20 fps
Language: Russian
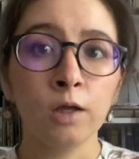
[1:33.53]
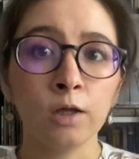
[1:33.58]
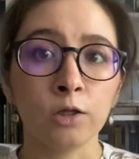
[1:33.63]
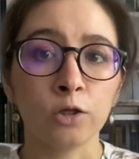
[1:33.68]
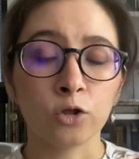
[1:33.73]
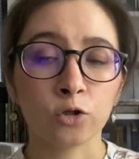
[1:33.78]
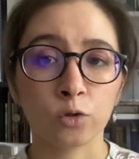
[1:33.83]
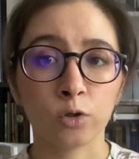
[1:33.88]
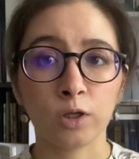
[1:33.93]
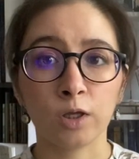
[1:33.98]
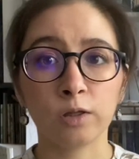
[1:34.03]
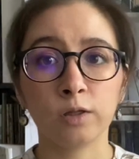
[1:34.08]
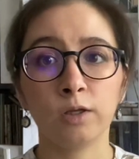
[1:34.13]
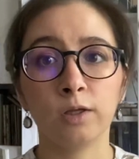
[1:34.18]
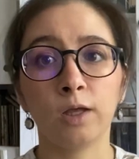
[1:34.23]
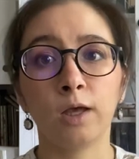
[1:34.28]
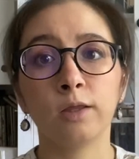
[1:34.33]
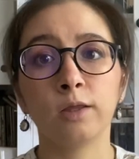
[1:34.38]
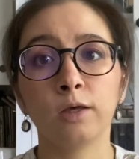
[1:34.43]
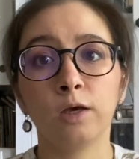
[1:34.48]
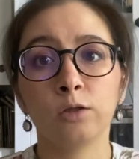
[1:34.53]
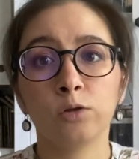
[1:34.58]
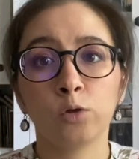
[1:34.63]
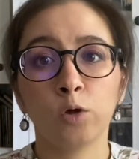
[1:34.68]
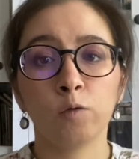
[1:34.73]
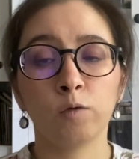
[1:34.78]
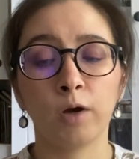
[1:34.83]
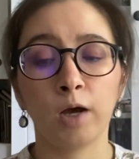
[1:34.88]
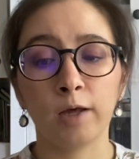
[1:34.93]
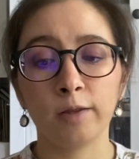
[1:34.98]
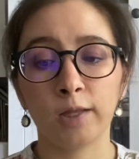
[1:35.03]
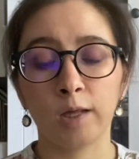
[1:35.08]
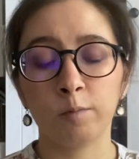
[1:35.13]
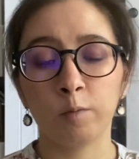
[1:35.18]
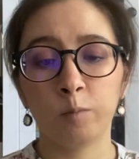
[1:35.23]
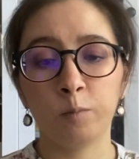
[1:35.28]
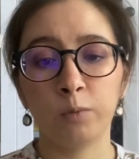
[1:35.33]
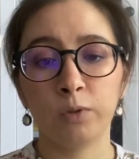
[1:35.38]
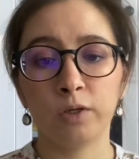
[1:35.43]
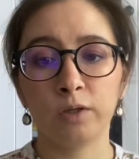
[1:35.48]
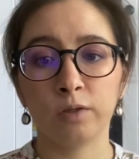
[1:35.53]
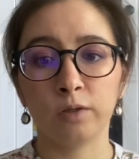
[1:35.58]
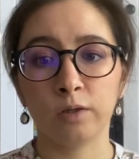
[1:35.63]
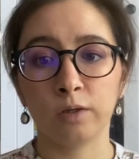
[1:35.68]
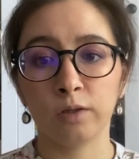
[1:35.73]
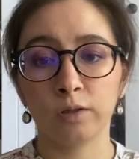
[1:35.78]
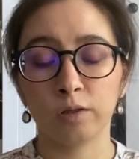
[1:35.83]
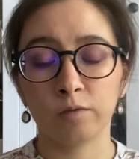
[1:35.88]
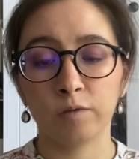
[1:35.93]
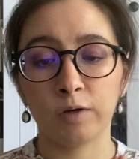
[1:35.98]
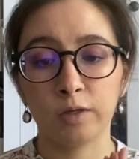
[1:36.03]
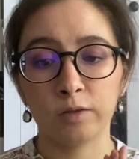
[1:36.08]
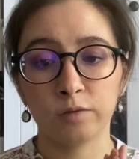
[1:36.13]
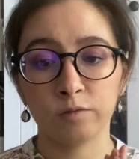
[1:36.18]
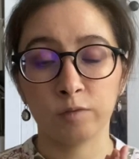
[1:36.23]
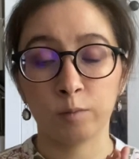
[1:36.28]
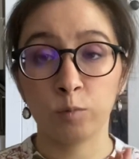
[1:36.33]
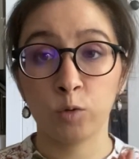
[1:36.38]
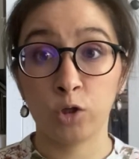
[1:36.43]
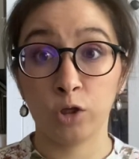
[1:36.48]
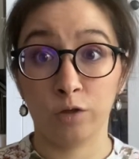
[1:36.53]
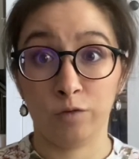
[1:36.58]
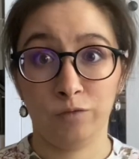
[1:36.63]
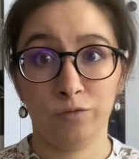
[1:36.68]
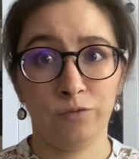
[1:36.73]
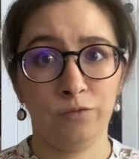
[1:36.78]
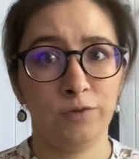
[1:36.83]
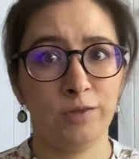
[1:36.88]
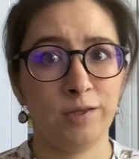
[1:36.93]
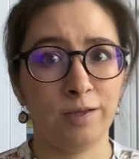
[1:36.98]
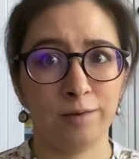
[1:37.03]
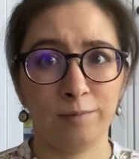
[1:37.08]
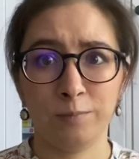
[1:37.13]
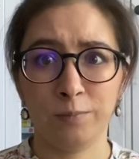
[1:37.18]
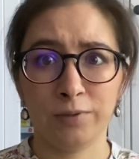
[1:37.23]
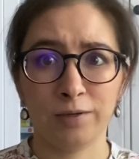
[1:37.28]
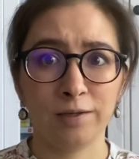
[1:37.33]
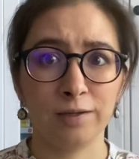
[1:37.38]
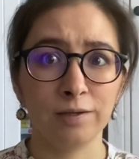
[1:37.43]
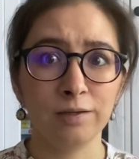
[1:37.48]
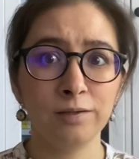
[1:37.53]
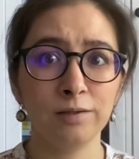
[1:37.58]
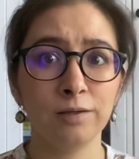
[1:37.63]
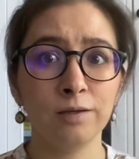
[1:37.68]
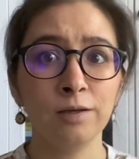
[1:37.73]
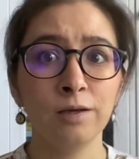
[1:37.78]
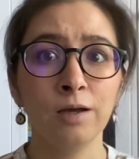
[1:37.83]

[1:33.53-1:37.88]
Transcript: и что если я не готова хотя бы перерисовать вообще все проекты,